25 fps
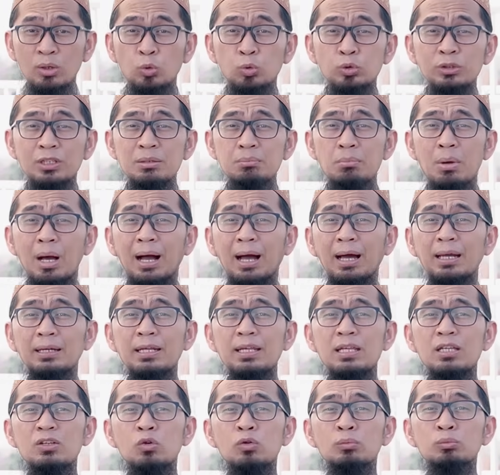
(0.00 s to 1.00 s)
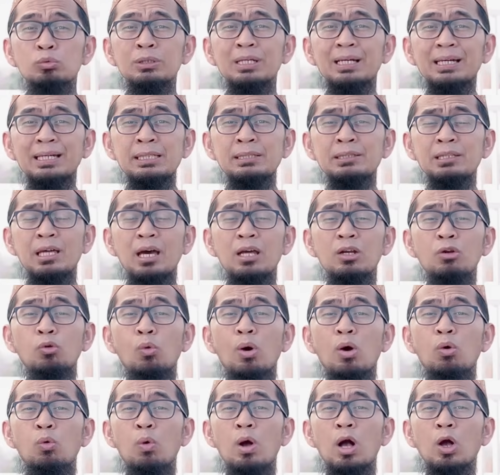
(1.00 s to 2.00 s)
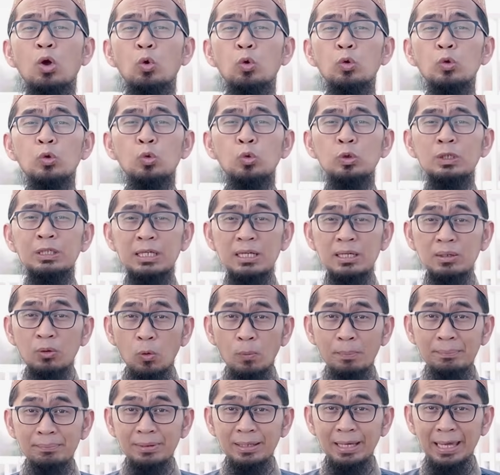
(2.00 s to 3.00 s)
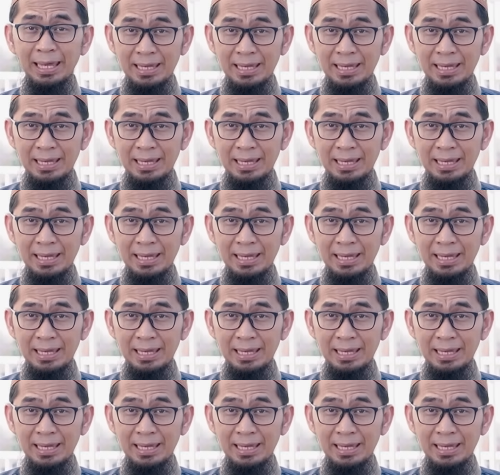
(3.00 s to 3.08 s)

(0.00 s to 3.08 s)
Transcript: Kutiba alaikumul qitalu wa huwa kurhul lakum.